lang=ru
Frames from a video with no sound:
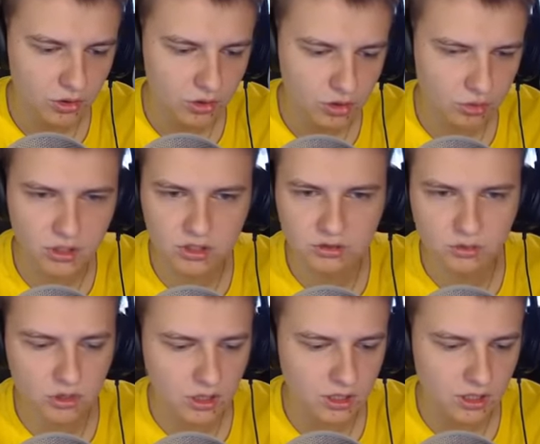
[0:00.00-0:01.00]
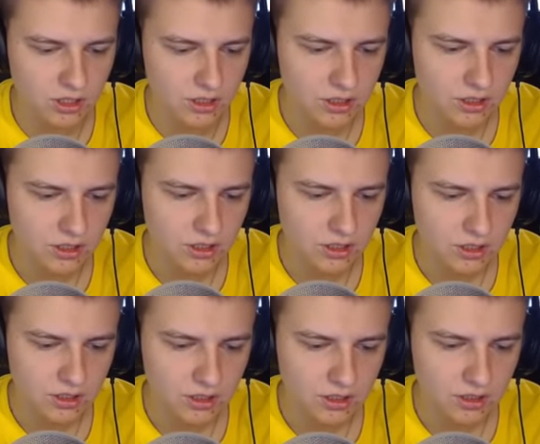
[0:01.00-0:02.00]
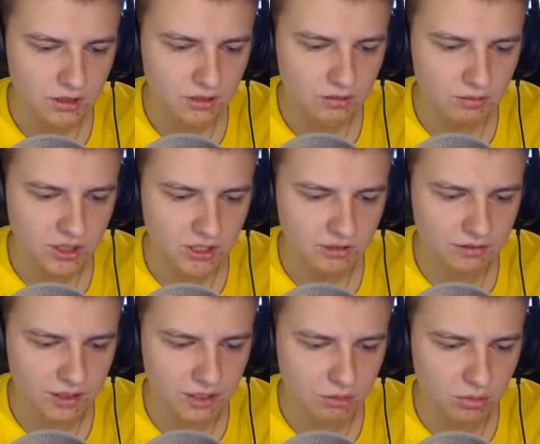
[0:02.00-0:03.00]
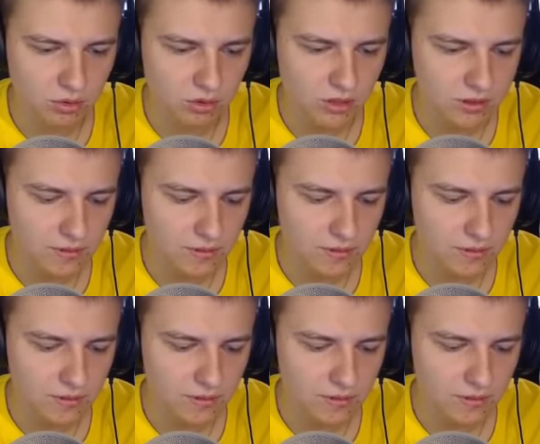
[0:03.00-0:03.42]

что-то мне звук лагает. Блин, фаербол.